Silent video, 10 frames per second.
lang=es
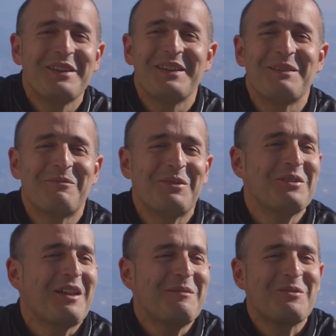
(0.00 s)
y
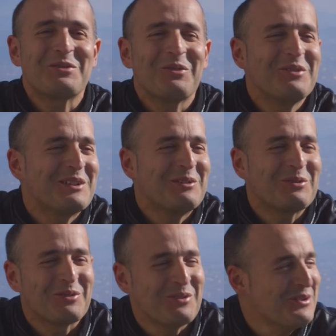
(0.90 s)
bueno, hacemos todo entre
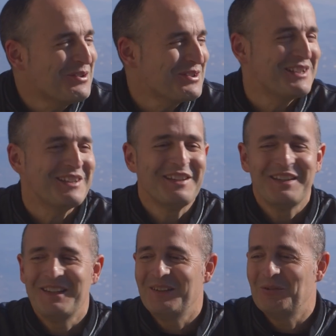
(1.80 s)
los dos y
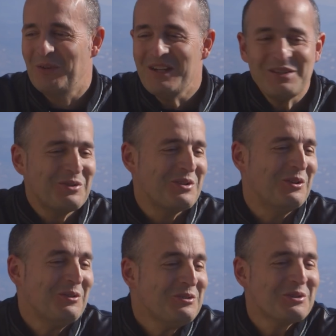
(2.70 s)
esto y el
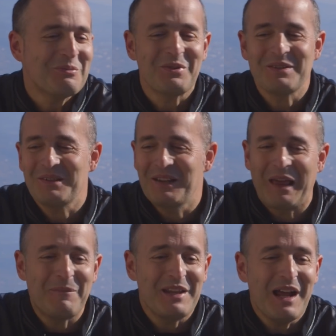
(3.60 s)
otro, pues
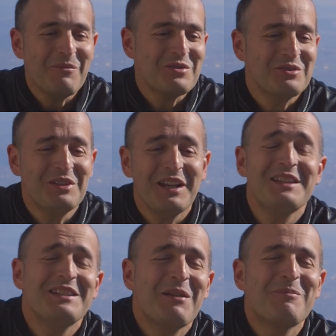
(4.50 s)
miramos, yo te
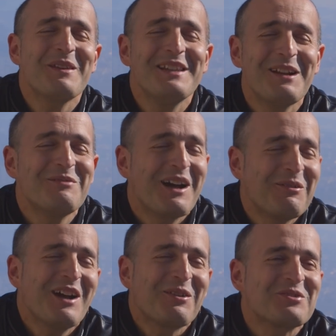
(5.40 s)
quisiera pedir una,
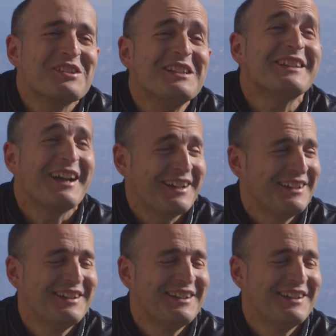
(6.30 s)
una cosilla.